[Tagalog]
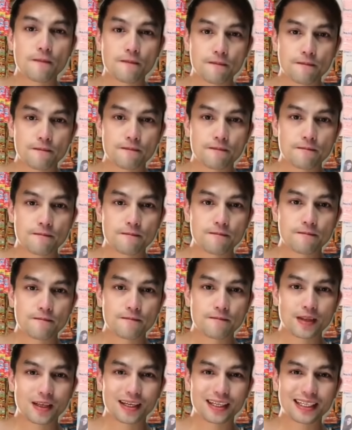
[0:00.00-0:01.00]
Red
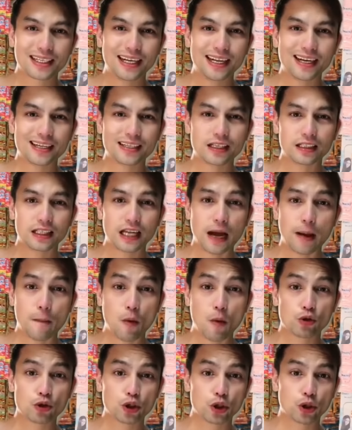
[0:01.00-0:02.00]
Horse? Kasi ang lakas ng tama
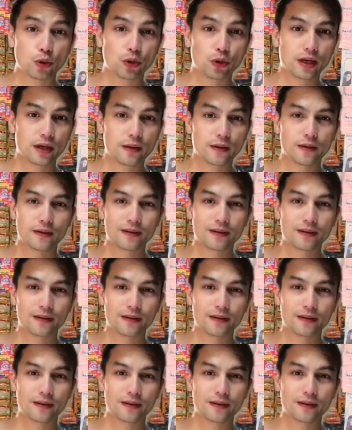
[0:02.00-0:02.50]
ko sa'yo eh. Ah!